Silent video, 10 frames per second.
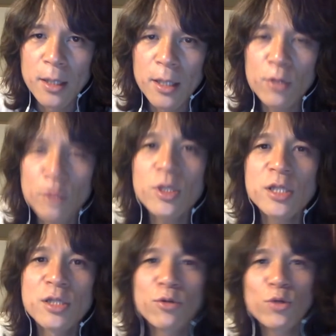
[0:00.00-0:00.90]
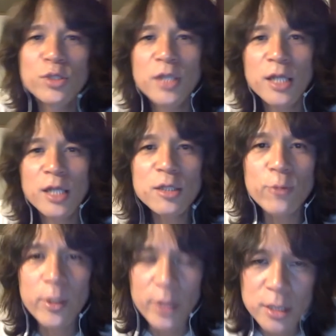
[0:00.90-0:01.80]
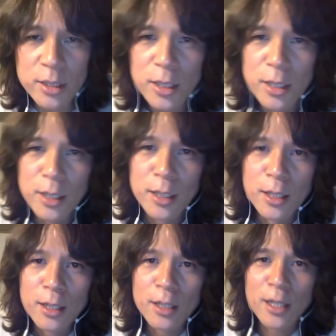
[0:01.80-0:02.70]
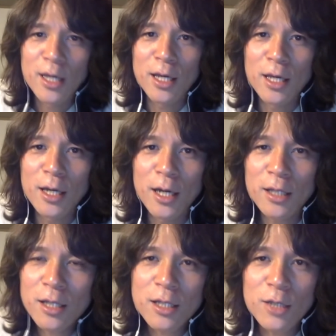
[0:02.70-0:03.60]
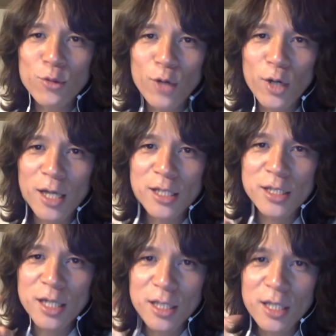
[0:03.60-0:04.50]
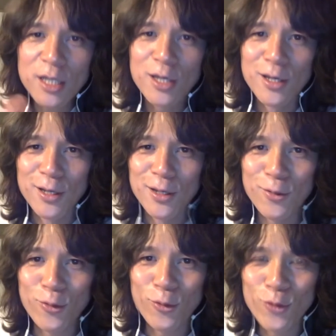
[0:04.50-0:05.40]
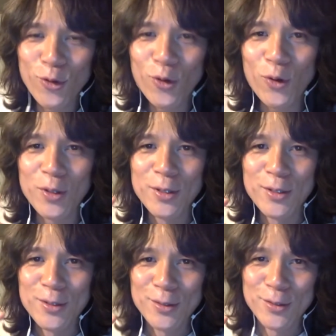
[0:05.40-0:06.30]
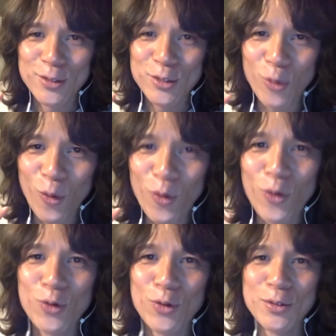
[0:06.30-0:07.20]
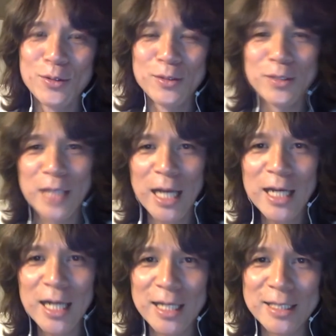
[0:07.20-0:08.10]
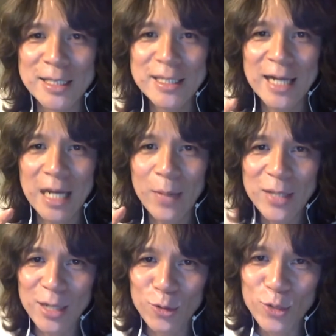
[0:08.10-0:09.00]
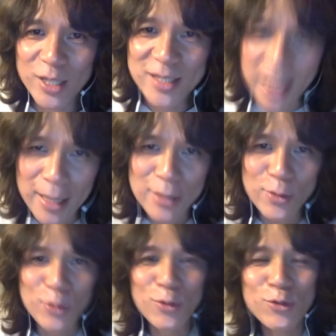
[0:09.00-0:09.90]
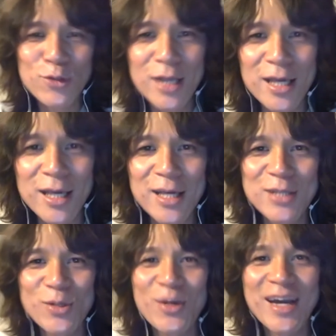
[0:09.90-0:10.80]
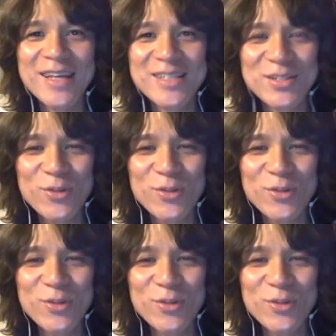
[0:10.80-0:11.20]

んいろんな仕事をしてらっしゃると思います。えー、あなたの会社にこの人をなんか絡めたらどうですかということで、えー、紹介するの